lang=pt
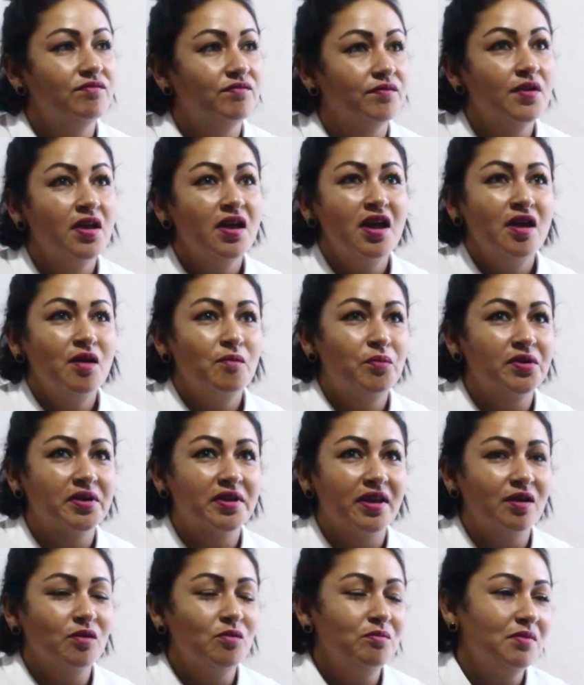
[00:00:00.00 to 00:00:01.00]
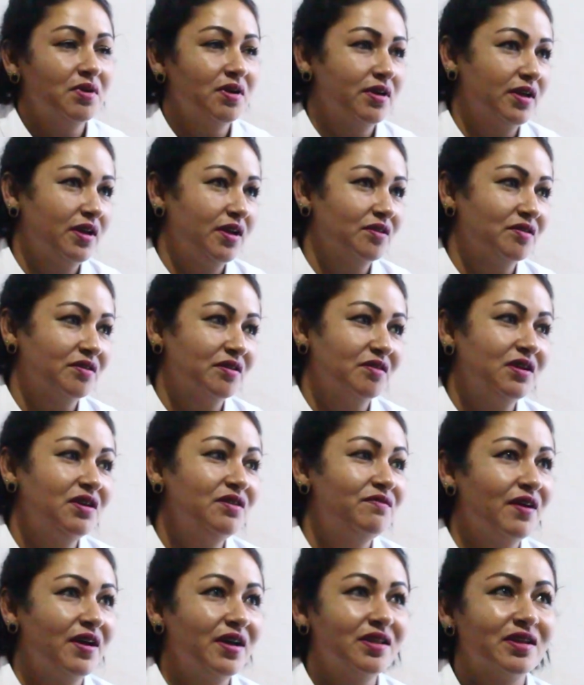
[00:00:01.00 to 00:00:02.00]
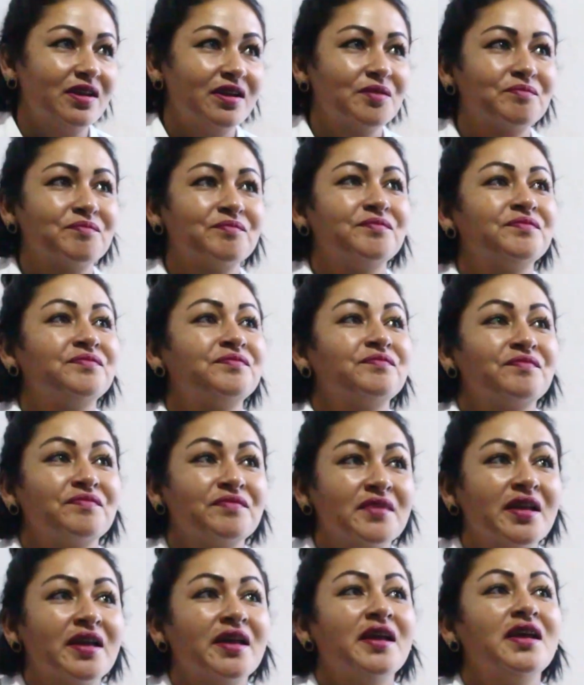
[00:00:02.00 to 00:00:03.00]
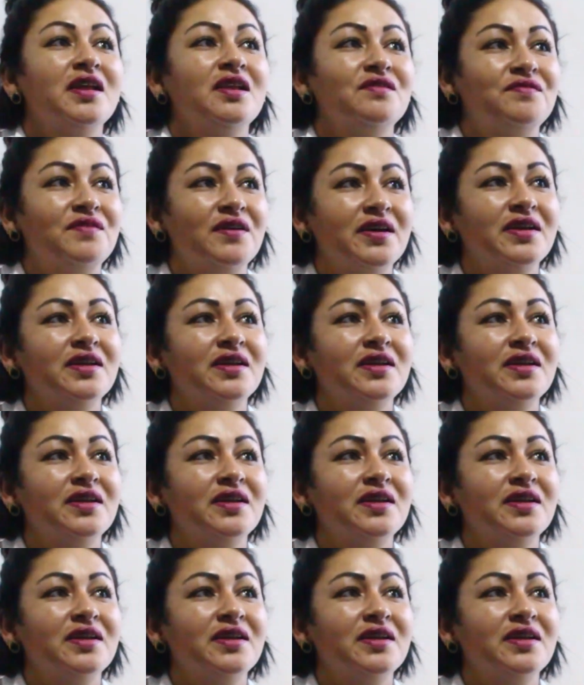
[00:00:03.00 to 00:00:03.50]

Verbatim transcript: Para a família, a notícia da prisão foi sentimento de